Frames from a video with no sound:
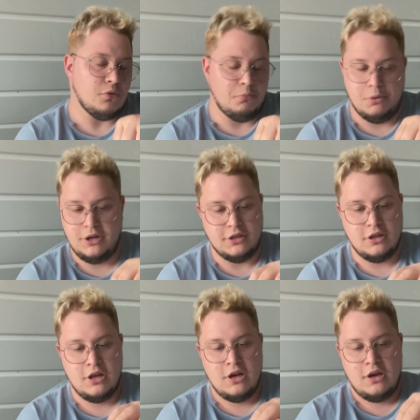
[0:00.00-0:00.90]
Блин,
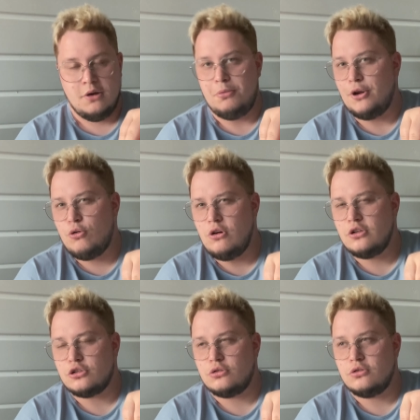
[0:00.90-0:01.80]
прикольно,
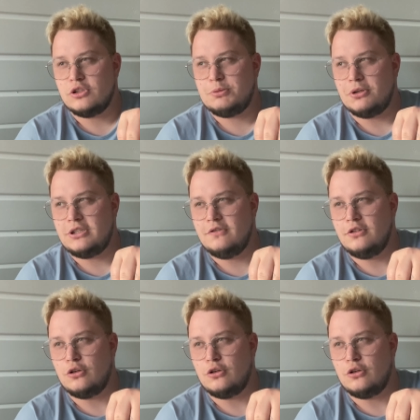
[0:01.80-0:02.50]
что спортивный